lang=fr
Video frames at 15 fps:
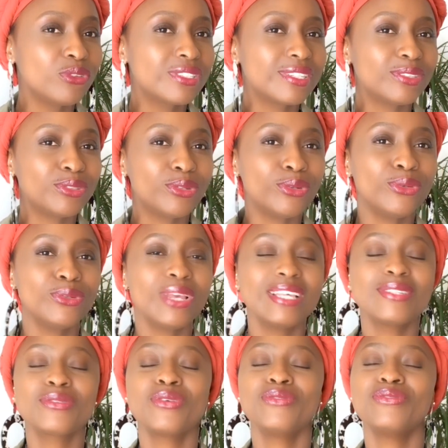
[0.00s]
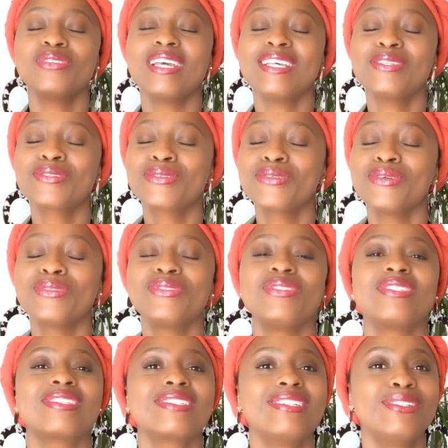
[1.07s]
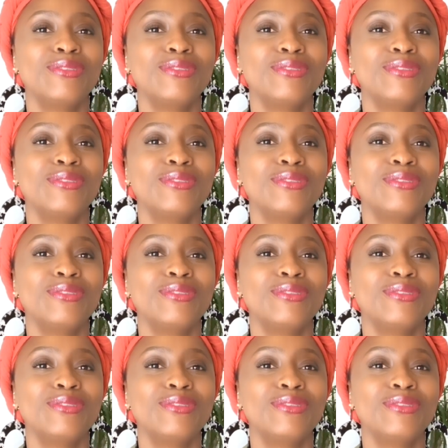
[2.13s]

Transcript: sentez Est-ce que, est que tu sens